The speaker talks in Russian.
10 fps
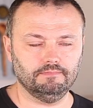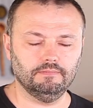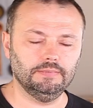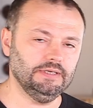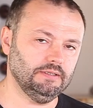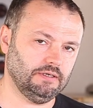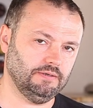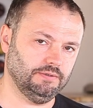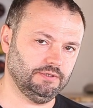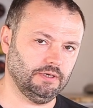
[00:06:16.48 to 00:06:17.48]
мне
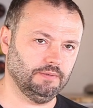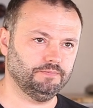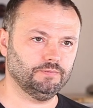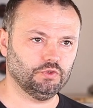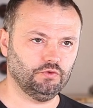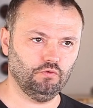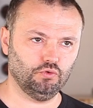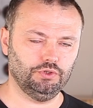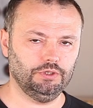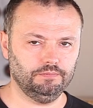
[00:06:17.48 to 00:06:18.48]
нравятся
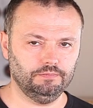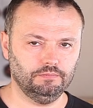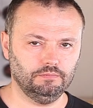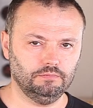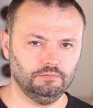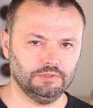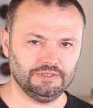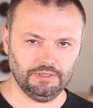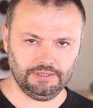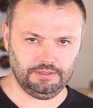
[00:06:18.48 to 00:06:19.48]
твердые,
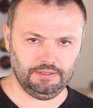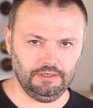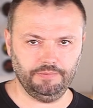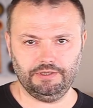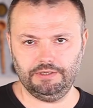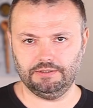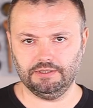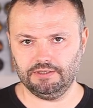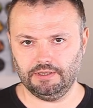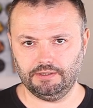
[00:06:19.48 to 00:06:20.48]
сладкие либо
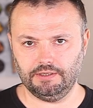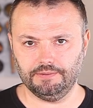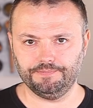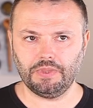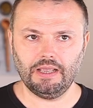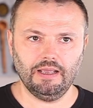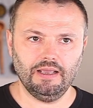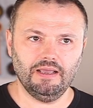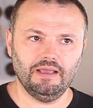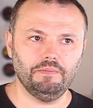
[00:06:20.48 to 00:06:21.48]
кисло-сладкие.
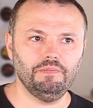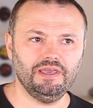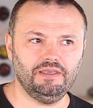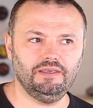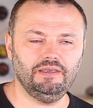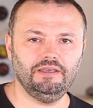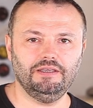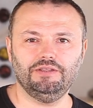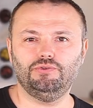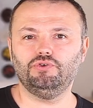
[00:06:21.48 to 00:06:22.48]

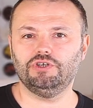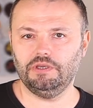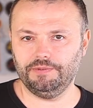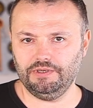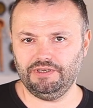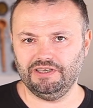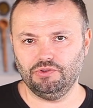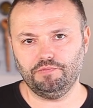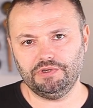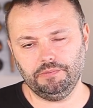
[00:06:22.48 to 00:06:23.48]
Мягкие тоже неплохие,
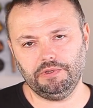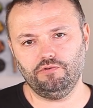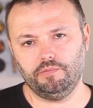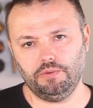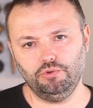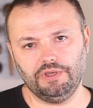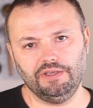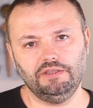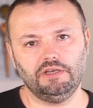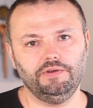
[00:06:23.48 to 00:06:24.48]
но при тепловой обработке
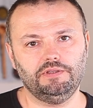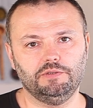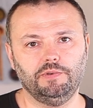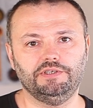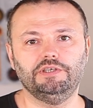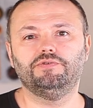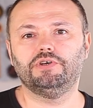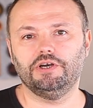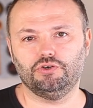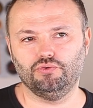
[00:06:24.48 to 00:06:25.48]
они норовят расползись в
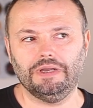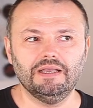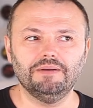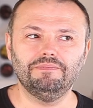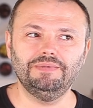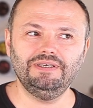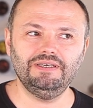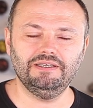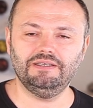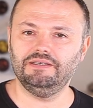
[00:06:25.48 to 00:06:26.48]
кашу.
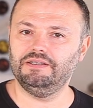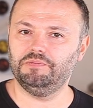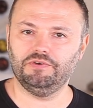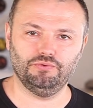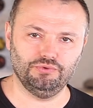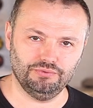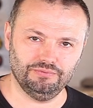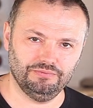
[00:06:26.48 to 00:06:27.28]
Мне это не по вкусу.